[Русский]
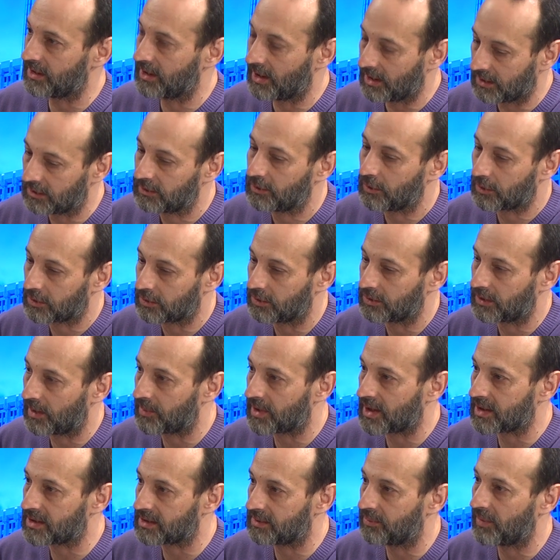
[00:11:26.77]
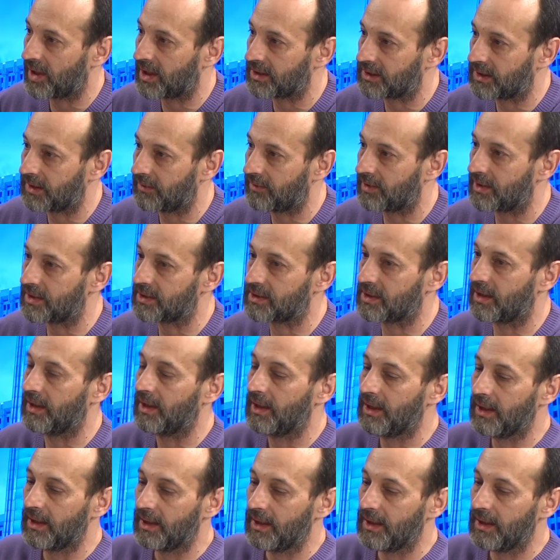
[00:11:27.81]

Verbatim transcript: да, то, что там рассматривается.